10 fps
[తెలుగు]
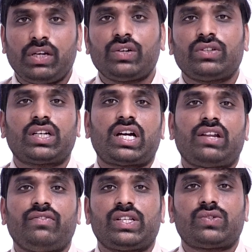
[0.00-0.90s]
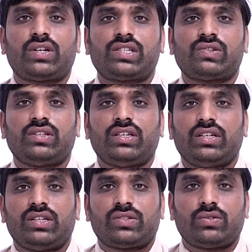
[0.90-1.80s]
మరికొంతకాలం వేచి చూడాల్సింది
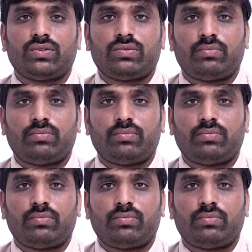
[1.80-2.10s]
సో